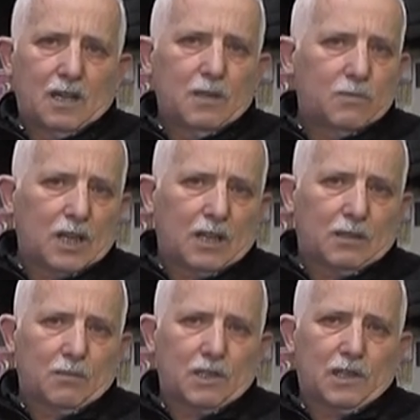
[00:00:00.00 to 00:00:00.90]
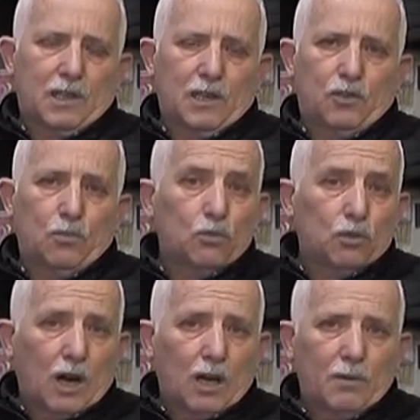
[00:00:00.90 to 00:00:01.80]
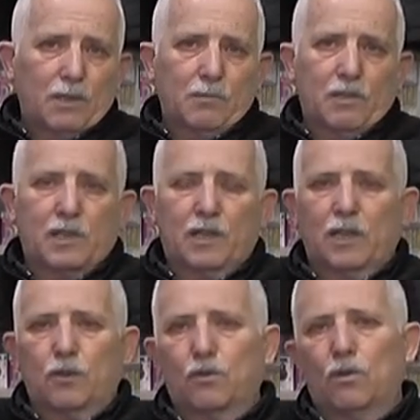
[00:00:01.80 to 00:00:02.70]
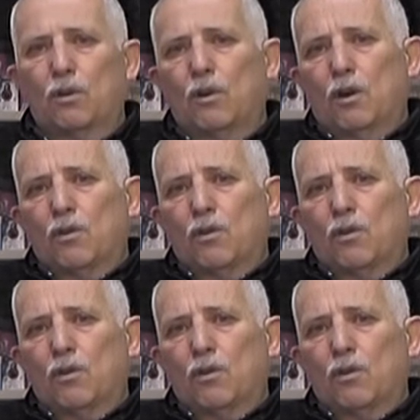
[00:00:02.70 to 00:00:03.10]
imza atılması gerekiyor. Bunun takip edilmesi gerekiyor.